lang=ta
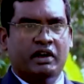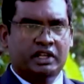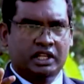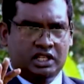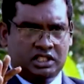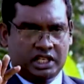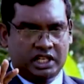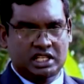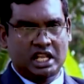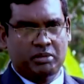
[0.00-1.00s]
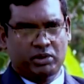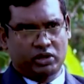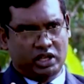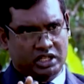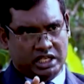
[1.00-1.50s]
அவருக்கு சிகிச்சை
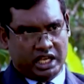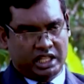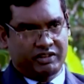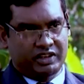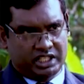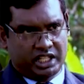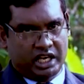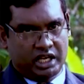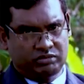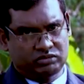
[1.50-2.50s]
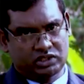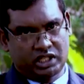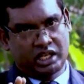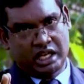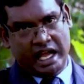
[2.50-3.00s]
அளிப்பதற்கு சகத வசதிகளும்
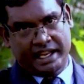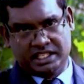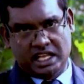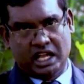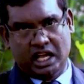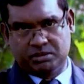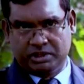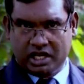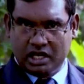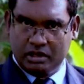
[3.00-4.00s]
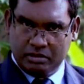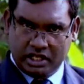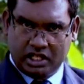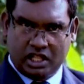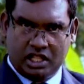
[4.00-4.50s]
எல்லா அரசாங்க ஆஸ்பத்திரிகளிலும்
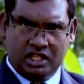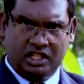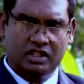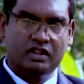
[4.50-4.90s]
இருக்கிறது